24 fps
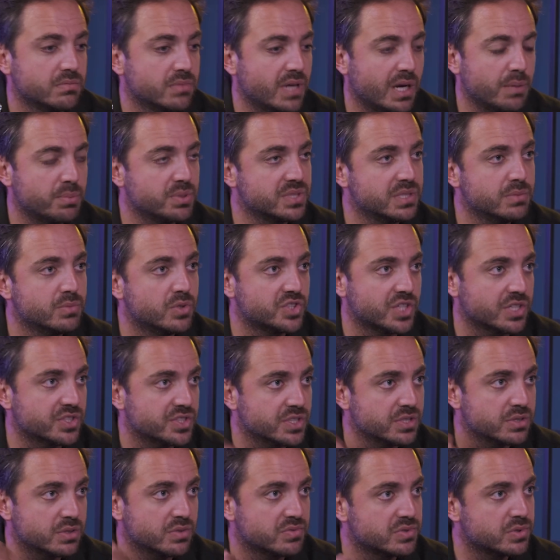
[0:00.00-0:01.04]
impossible de le
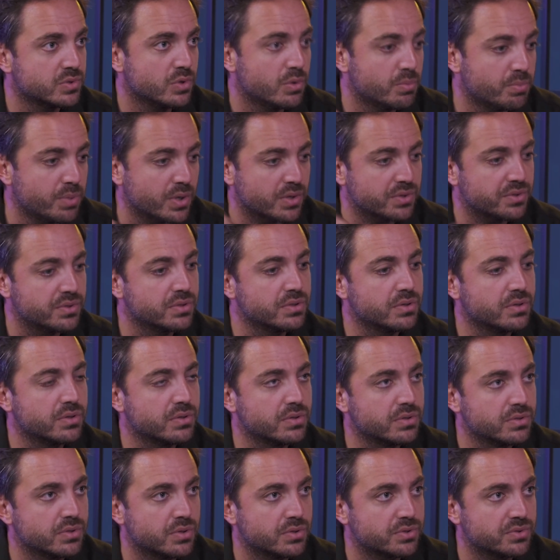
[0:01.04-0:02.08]
charger sauf si tu le portes
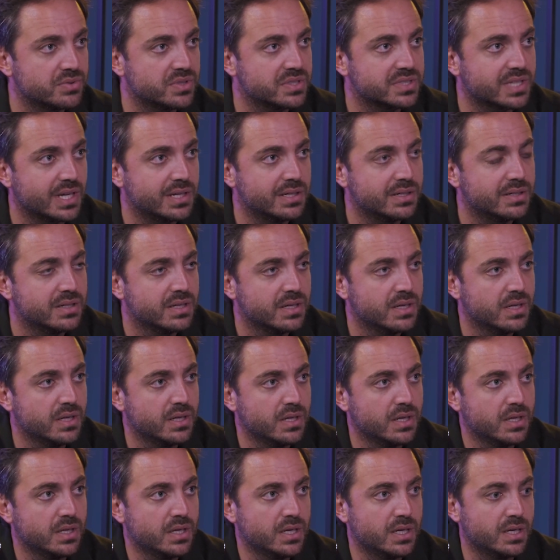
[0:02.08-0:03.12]
dans, dans ton escalier.
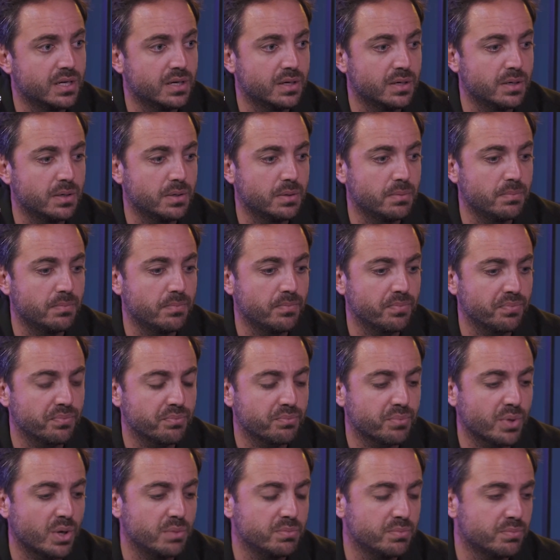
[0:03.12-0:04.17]

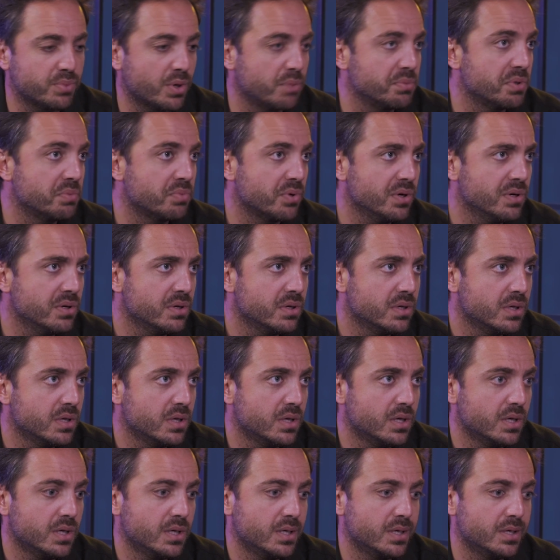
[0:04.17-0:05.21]
premier point.
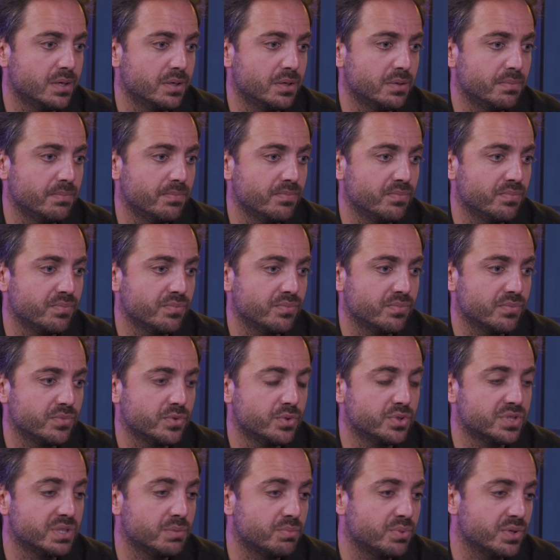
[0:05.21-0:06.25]

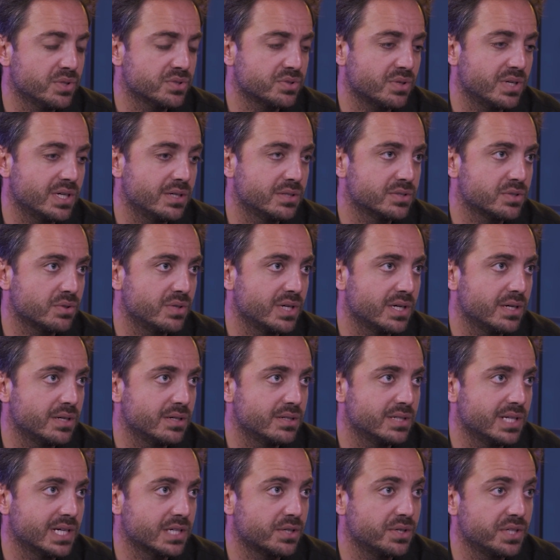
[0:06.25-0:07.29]
Deuxième point sur
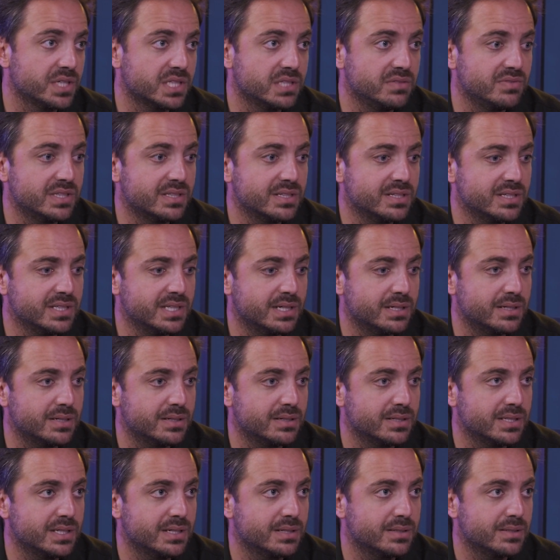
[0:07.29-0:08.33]
la, connectivité, il n'y a,
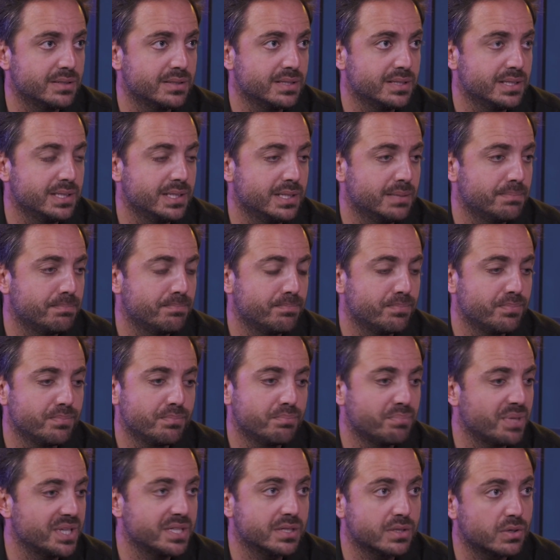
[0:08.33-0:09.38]

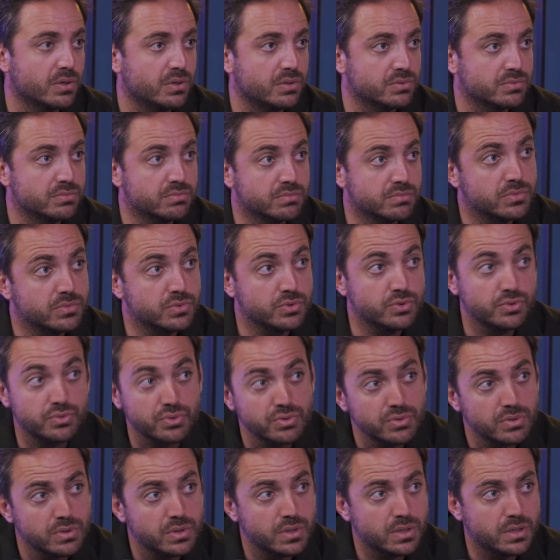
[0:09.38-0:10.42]
pas d'écran du
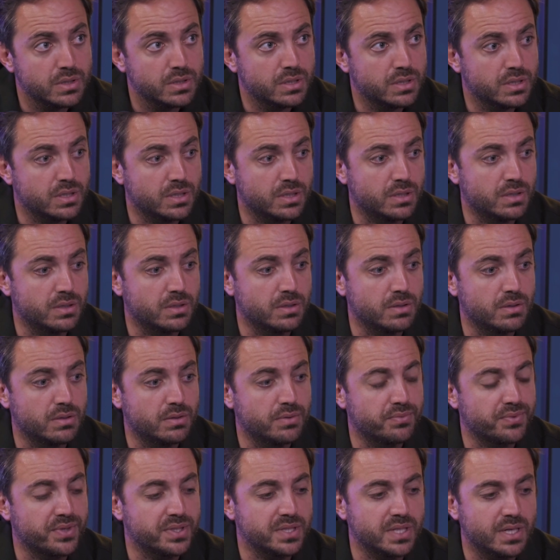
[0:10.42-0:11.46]
tout. Euh,
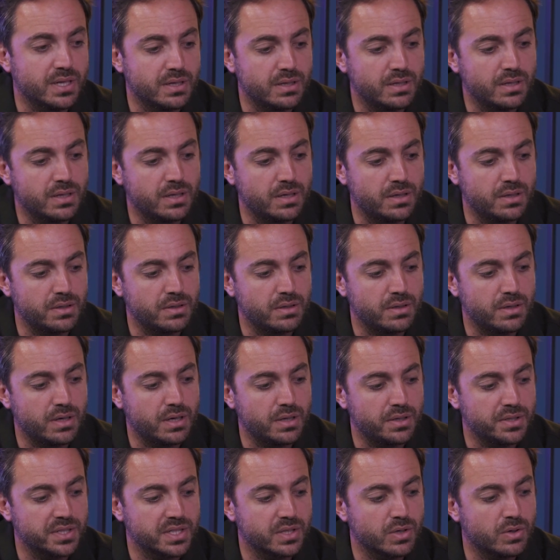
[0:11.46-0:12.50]
enfin, il y a
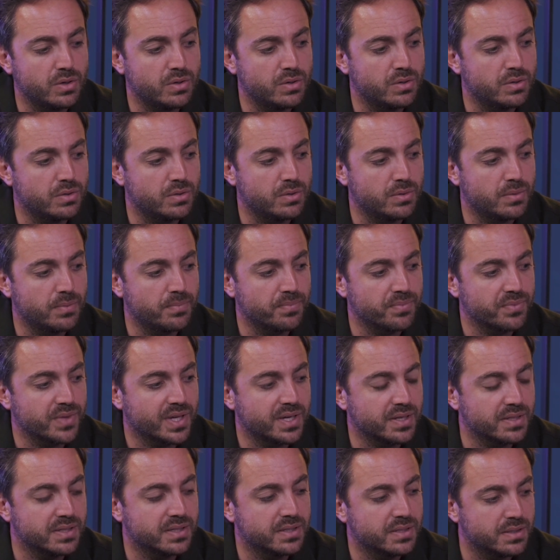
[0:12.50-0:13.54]
un, écran euh,
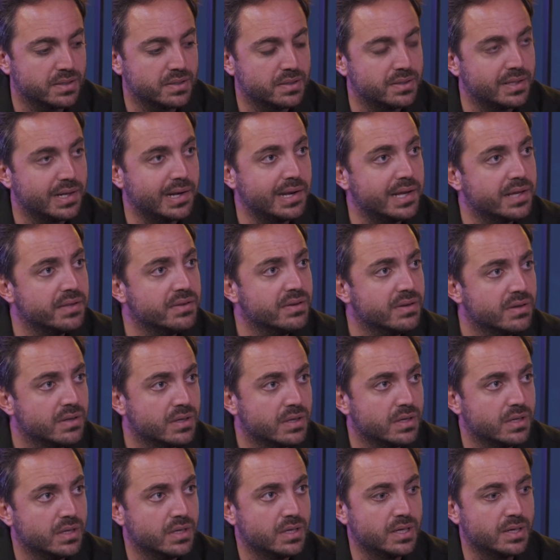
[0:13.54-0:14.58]
avec des, LED.
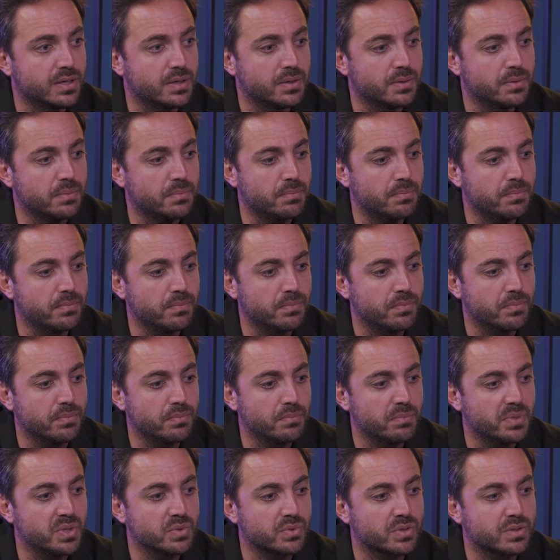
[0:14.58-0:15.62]
Euh,
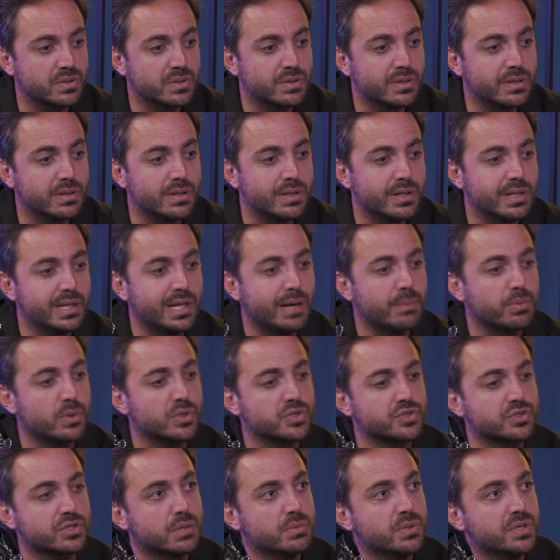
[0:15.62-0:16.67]
mais donc, l'approche
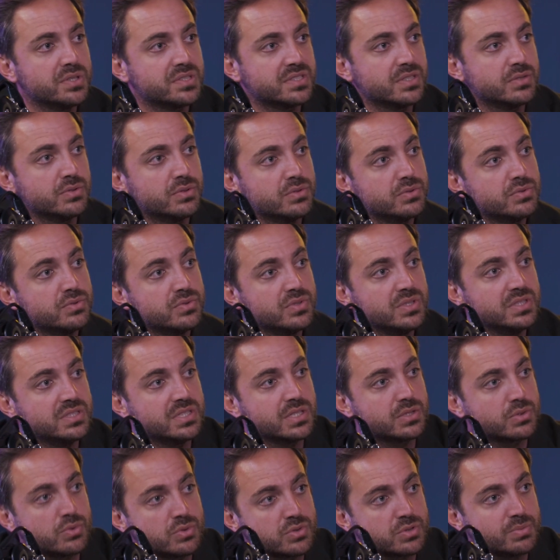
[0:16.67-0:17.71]
de Cowboy, c'est d'utiliser
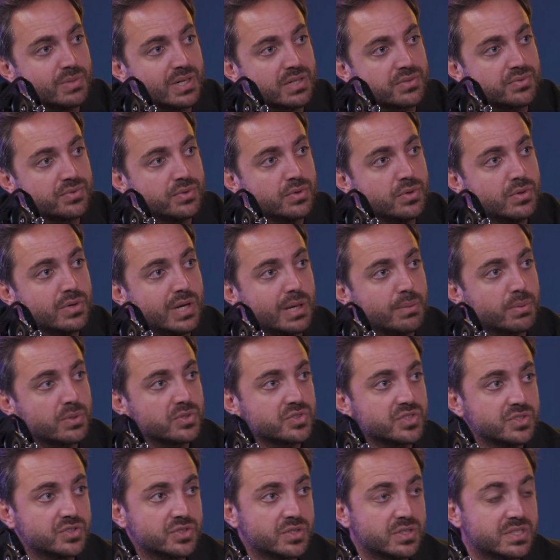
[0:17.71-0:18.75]
ton smartphone. L'approche
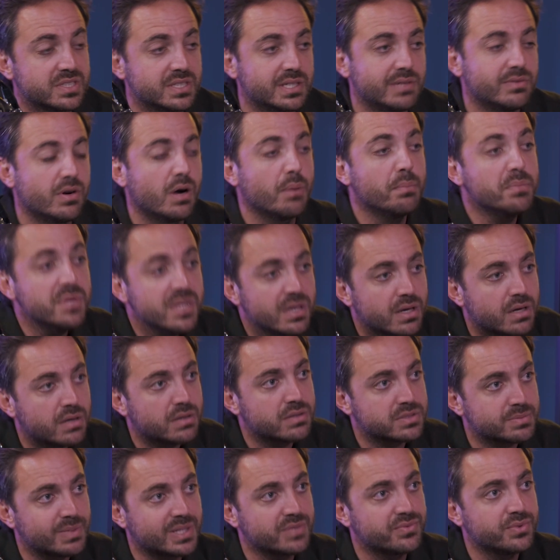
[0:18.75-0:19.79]
d'Angel, c'est d'avoir mis un
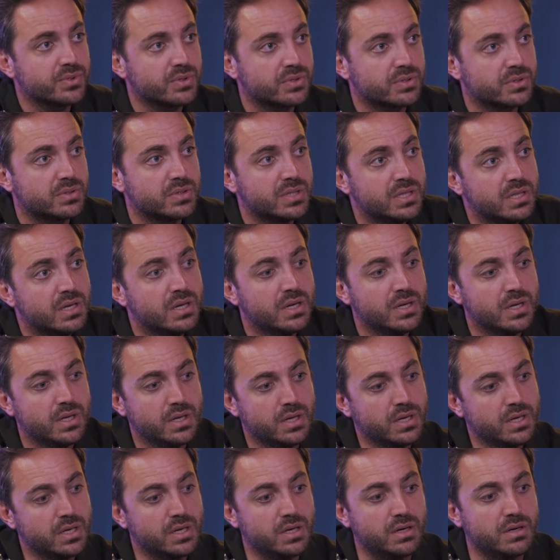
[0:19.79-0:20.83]
smartphone Android.
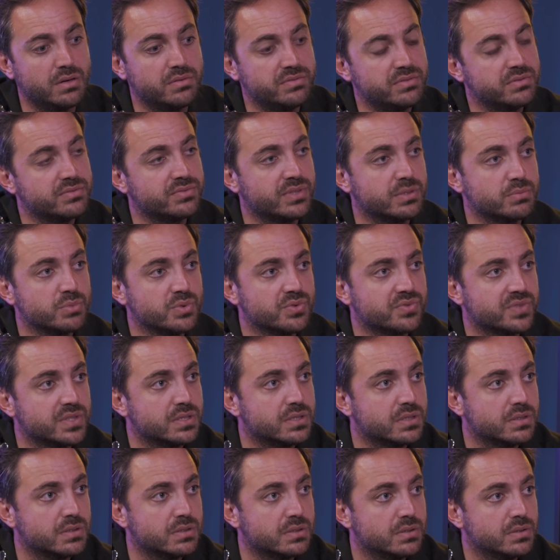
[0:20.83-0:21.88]
VanMoof, c'est
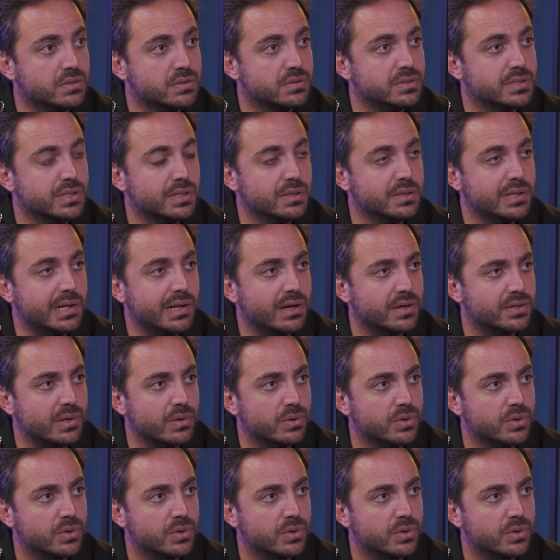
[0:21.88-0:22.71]
ni l'un ni